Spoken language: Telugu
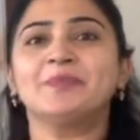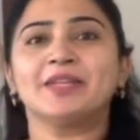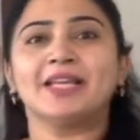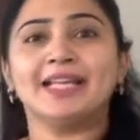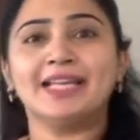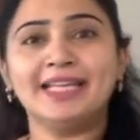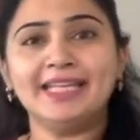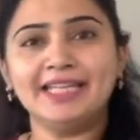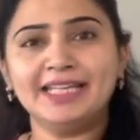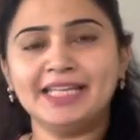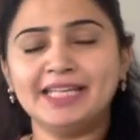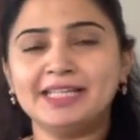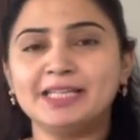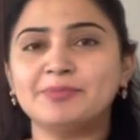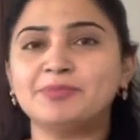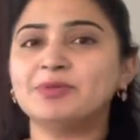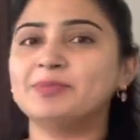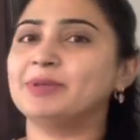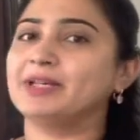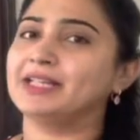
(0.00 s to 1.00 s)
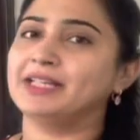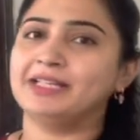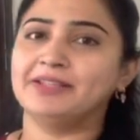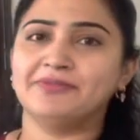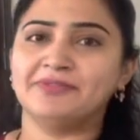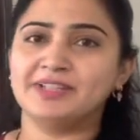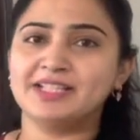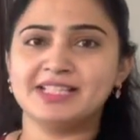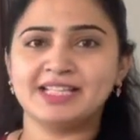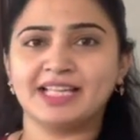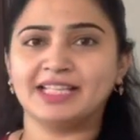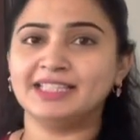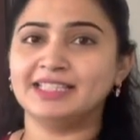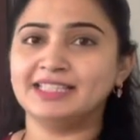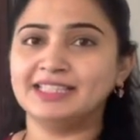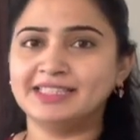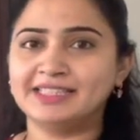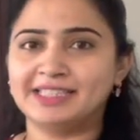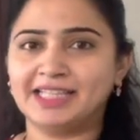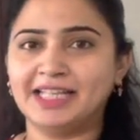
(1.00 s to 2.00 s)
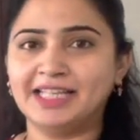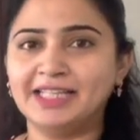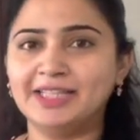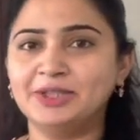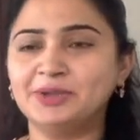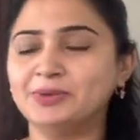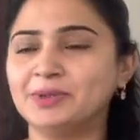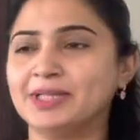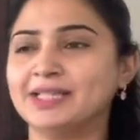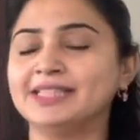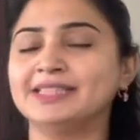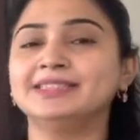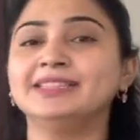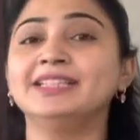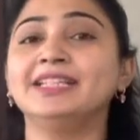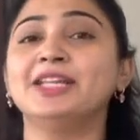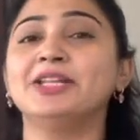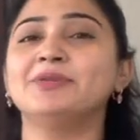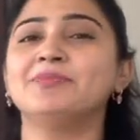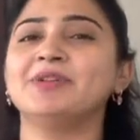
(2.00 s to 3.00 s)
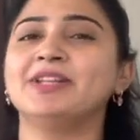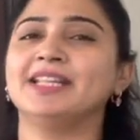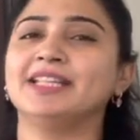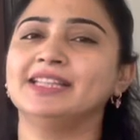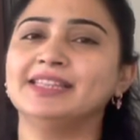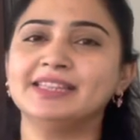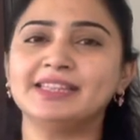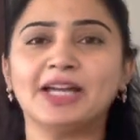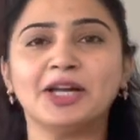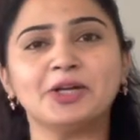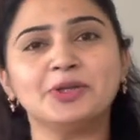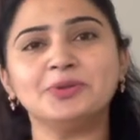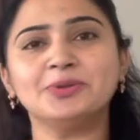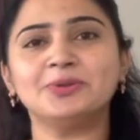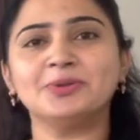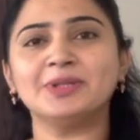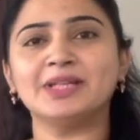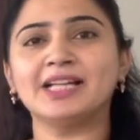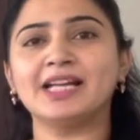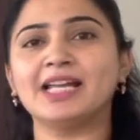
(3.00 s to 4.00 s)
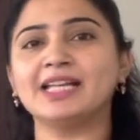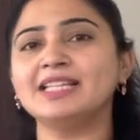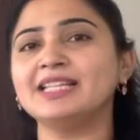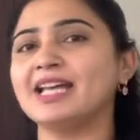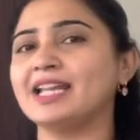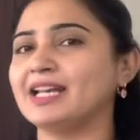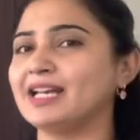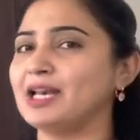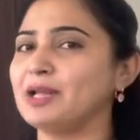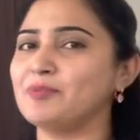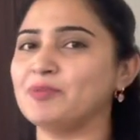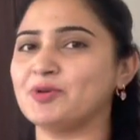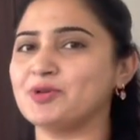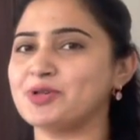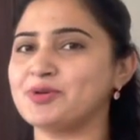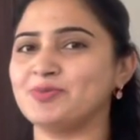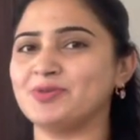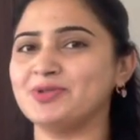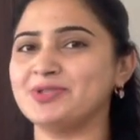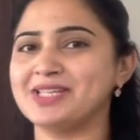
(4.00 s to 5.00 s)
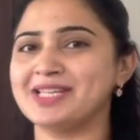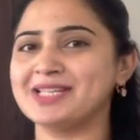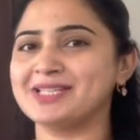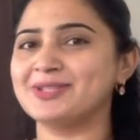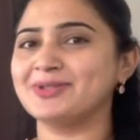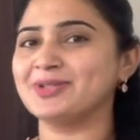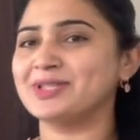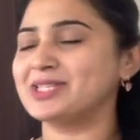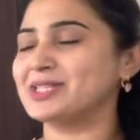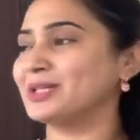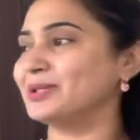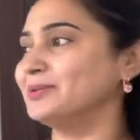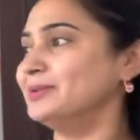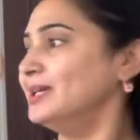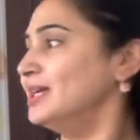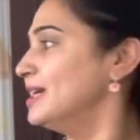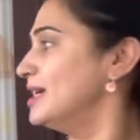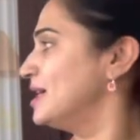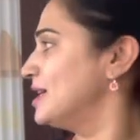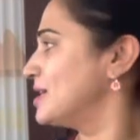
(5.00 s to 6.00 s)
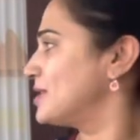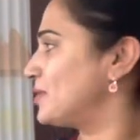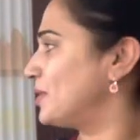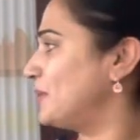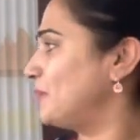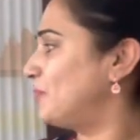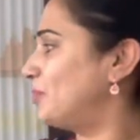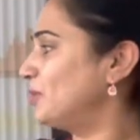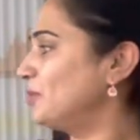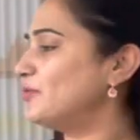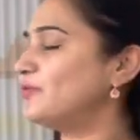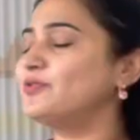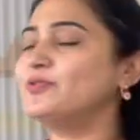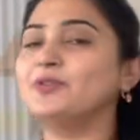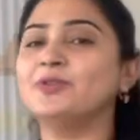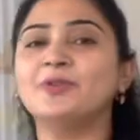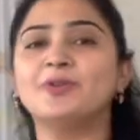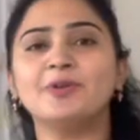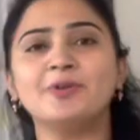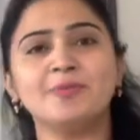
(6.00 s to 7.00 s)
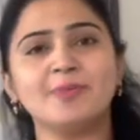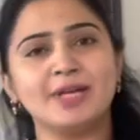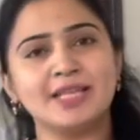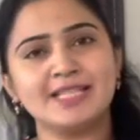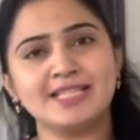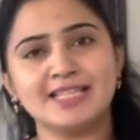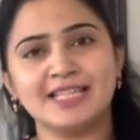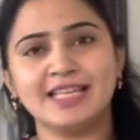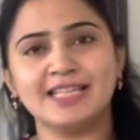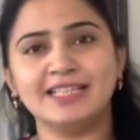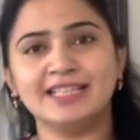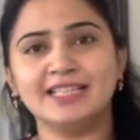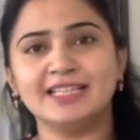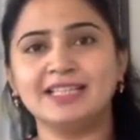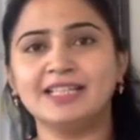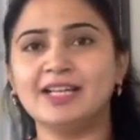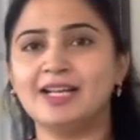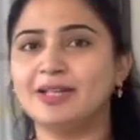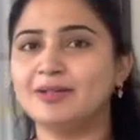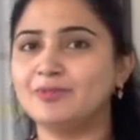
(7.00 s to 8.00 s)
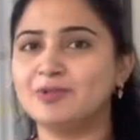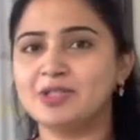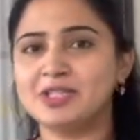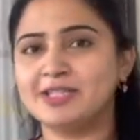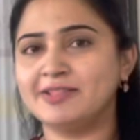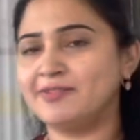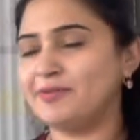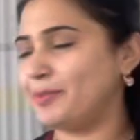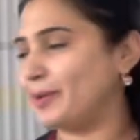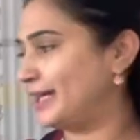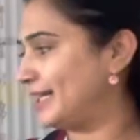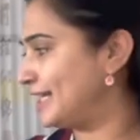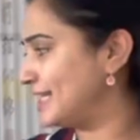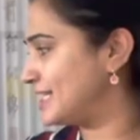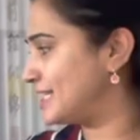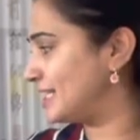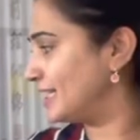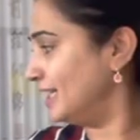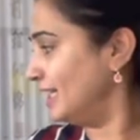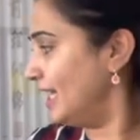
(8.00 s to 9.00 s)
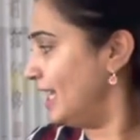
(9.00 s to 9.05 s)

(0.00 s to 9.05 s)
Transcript: క్లీన్ అయినప్పుడు మనకి డిఫరెన్స్ అనేది తెలియదు అనేసి నేను మీరు ఎంత అడుగుతున్నా కానీ దాన్ని అలా పోస్ట్ పోన్ చేస్తూ వచ్చాను సో ఇప్పుడు ఫోర్ మంత్స్ అయిందండి ఆల్మోస్ట్ ఇవి పెట్టించి